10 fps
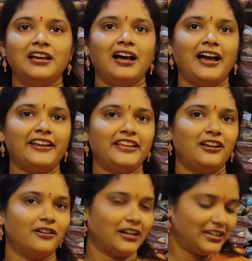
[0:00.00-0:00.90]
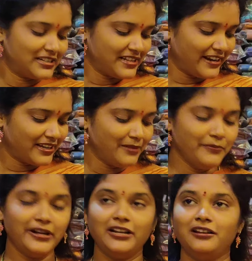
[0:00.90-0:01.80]
హనీ ఎల్లో కలర్ శారీకి
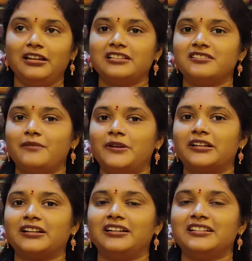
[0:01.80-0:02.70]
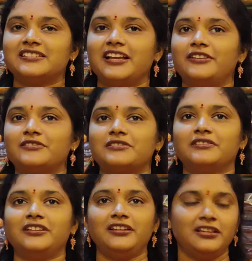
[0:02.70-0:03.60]
మిడిల్లో ఇలా జామెట్రికల్ డిజైన్
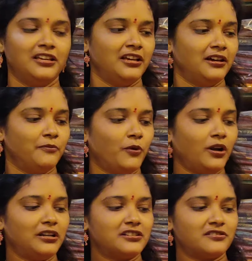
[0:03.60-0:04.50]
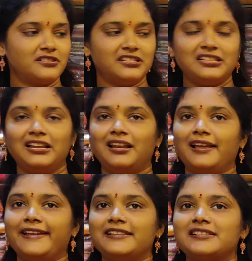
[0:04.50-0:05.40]
వస్తుంది బార్డర్స్ వచ్చేసి ఇలా
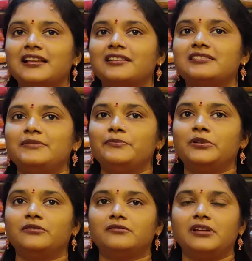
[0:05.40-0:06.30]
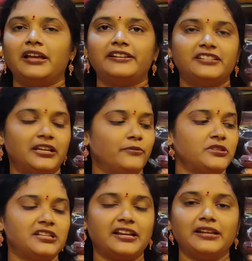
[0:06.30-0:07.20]
లైన్స్ లాగా సింపుల్ ఎడ్జ్నేమో
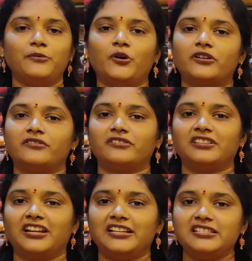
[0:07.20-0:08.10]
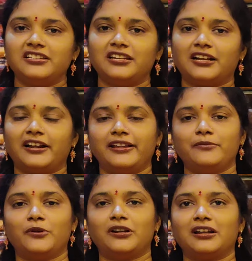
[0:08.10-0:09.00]
జరీ బార్డర్ ఉంటుందండి చిన్న కడీ
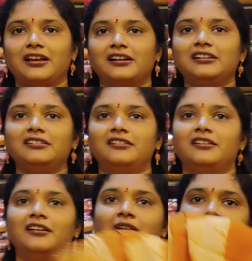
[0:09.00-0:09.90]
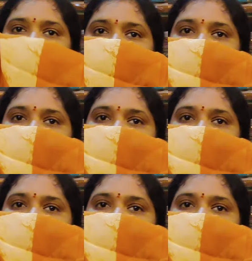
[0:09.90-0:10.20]
బార్డర్ లాగా పళ్ళు